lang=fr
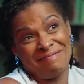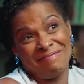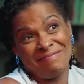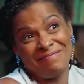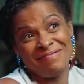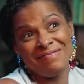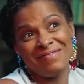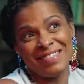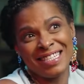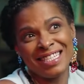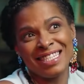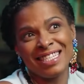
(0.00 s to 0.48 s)

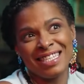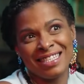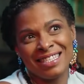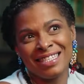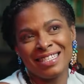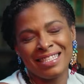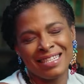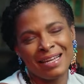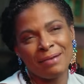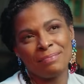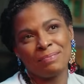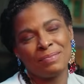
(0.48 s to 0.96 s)
Mais c'est
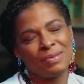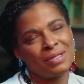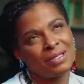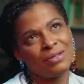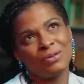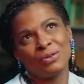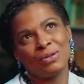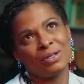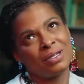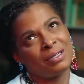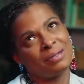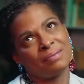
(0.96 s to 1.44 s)
ça.
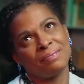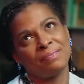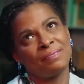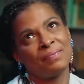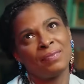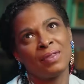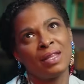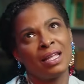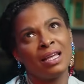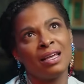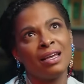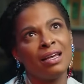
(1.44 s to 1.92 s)
Donc,
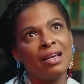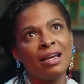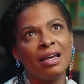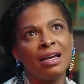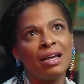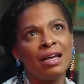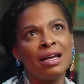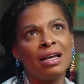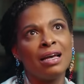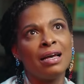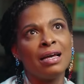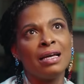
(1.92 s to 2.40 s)

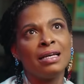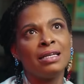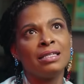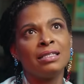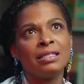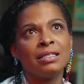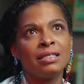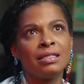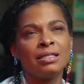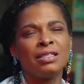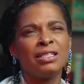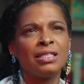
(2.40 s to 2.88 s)

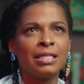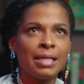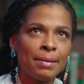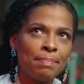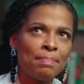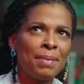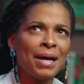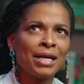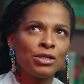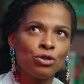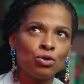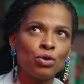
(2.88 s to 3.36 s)
c'est
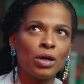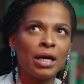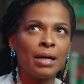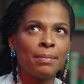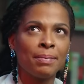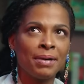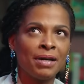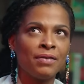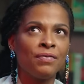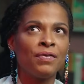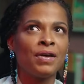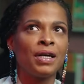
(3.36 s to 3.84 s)
pas que j'aurais
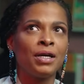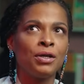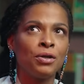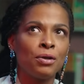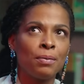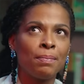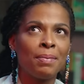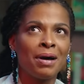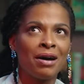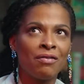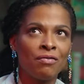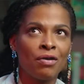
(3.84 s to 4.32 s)
préféré
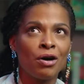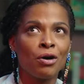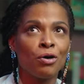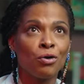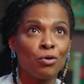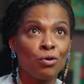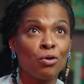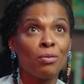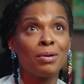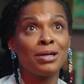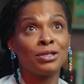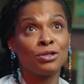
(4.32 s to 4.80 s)
ne pas avoir
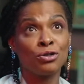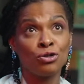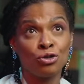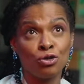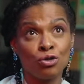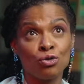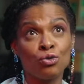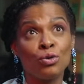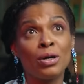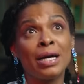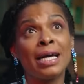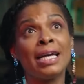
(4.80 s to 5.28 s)
recours parce que
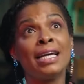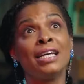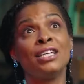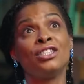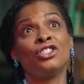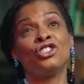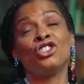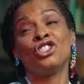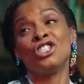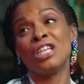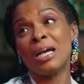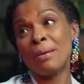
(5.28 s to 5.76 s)
je n'aurais
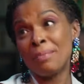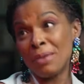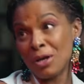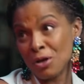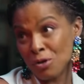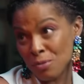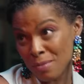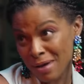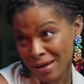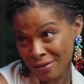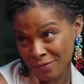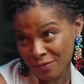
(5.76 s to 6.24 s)

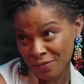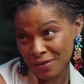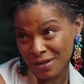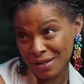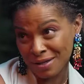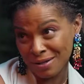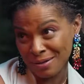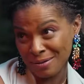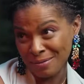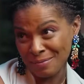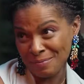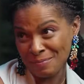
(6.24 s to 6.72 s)
jamais eu ma
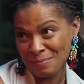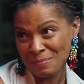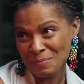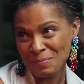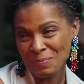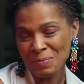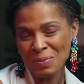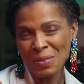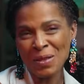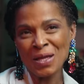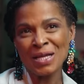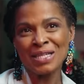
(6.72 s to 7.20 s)
fille.
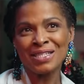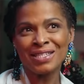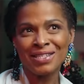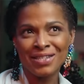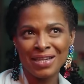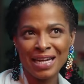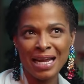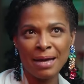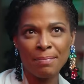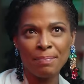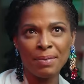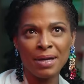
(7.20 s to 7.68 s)

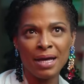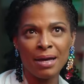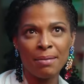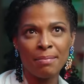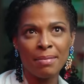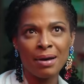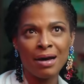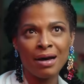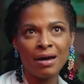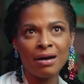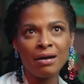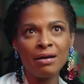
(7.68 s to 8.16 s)
Sans la
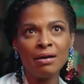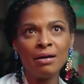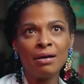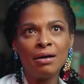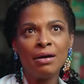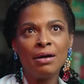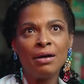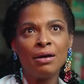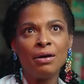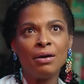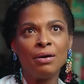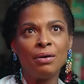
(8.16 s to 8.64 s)
PMA,
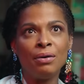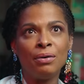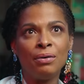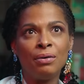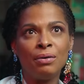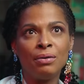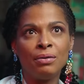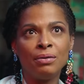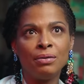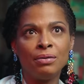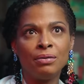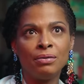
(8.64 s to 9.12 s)

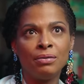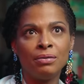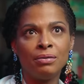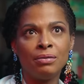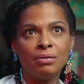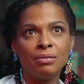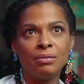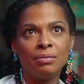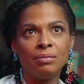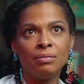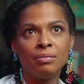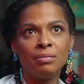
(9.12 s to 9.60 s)

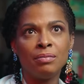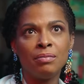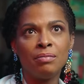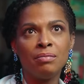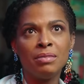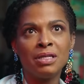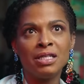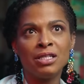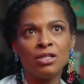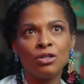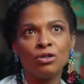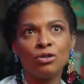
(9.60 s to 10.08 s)
euh,
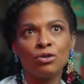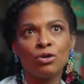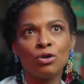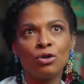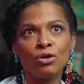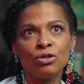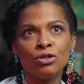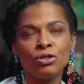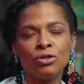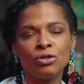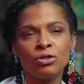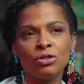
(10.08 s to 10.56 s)
mais c'est une
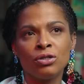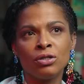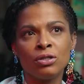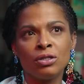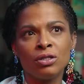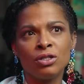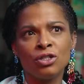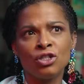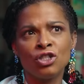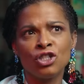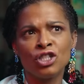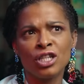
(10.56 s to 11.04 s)

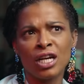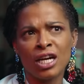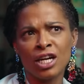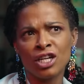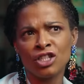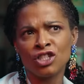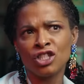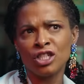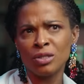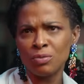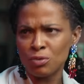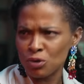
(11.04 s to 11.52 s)
grosse
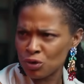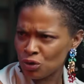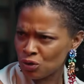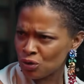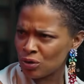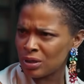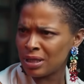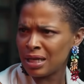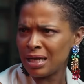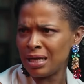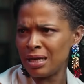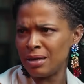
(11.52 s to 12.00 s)
charge
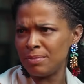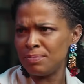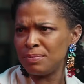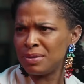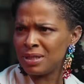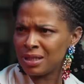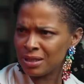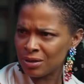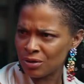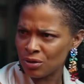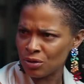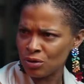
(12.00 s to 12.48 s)
émotionnelle,
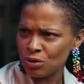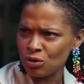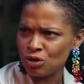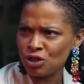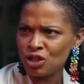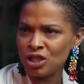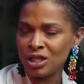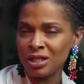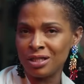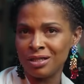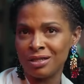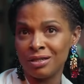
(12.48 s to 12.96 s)

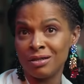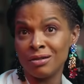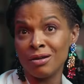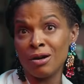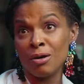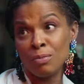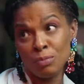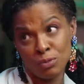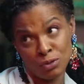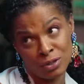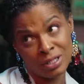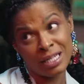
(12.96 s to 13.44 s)
psychologique,
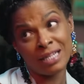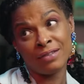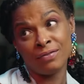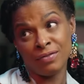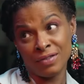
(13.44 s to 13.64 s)
en plus d'être